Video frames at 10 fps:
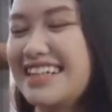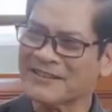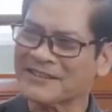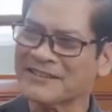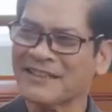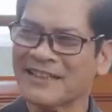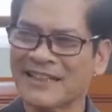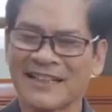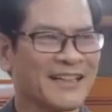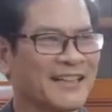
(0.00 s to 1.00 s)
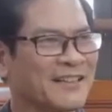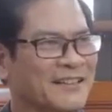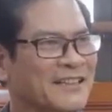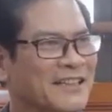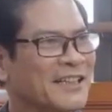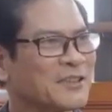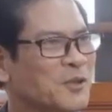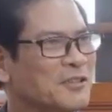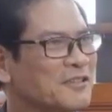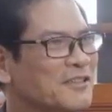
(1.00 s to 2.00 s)
Thực sự là cái thang
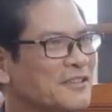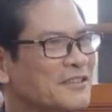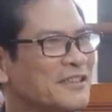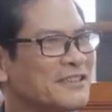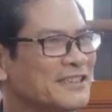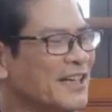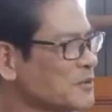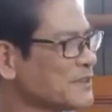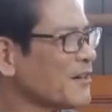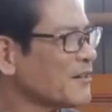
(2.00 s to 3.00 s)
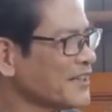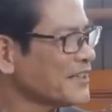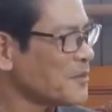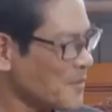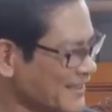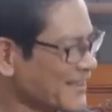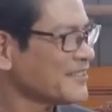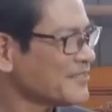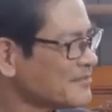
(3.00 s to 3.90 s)
thuốc nhất dạ ngũ dao này hiệu quả thật.